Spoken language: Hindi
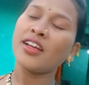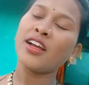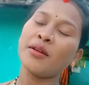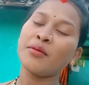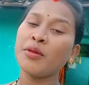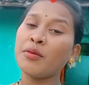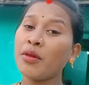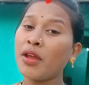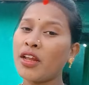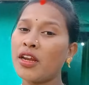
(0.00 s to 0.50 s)

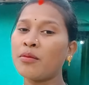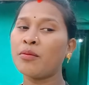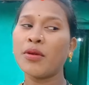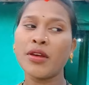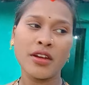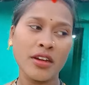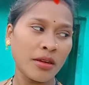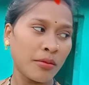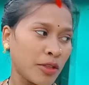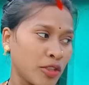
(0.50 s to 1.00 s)
अभी मैं है ना
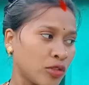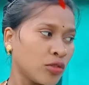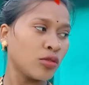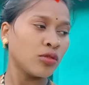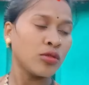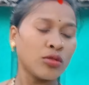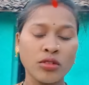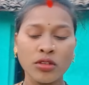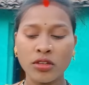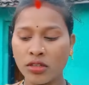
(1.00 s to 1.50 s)
पर्रा में जो
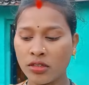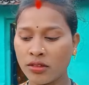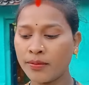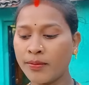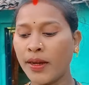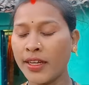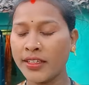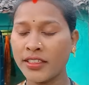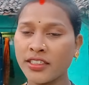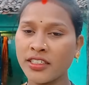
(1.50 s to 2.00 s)

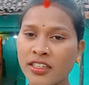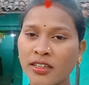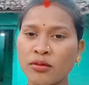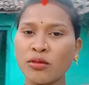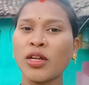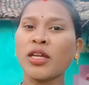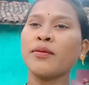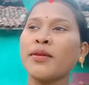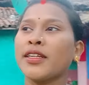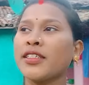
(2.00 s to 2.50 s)
भाजी है ना
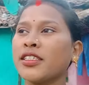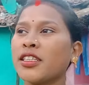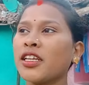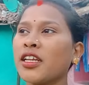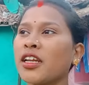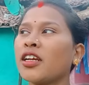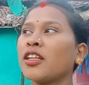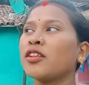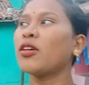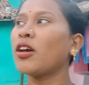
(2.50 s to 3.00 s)
बुराई भाजी
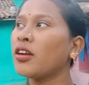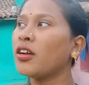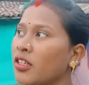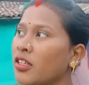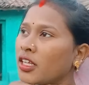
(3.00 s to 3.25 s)
देखे कदवा